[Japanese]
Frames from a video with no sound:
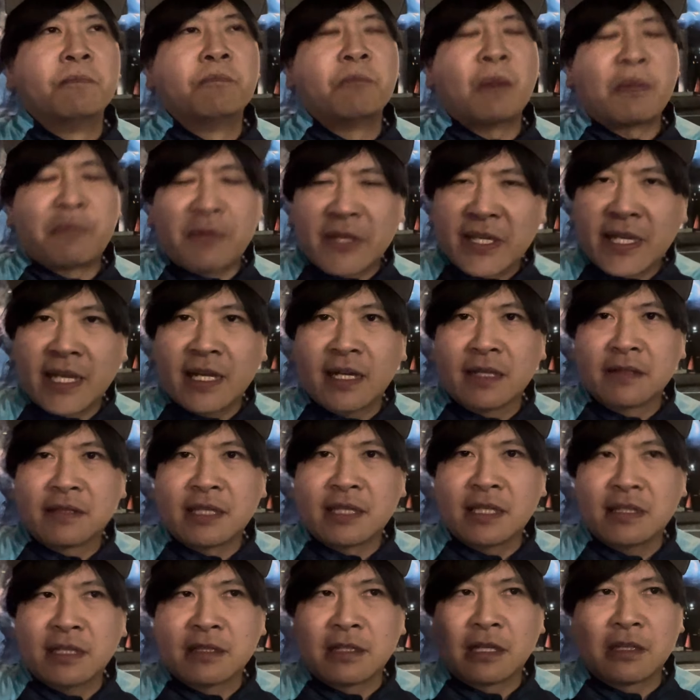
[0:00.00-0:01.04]
まあ、PK 判
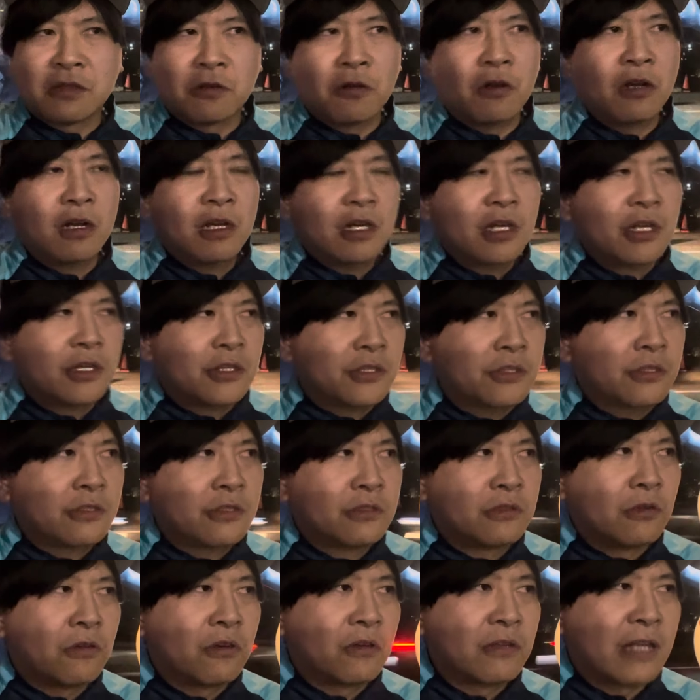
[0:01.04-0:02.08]
定になったという
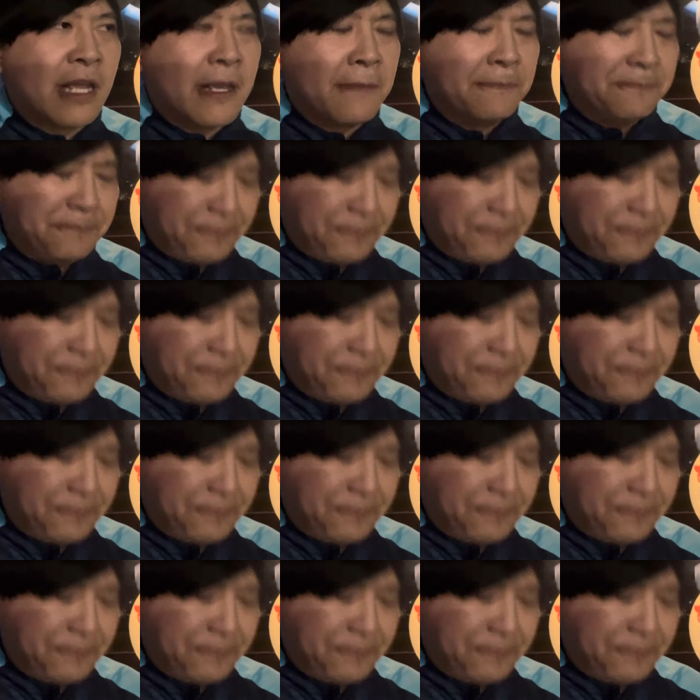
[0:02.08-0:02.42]
ところで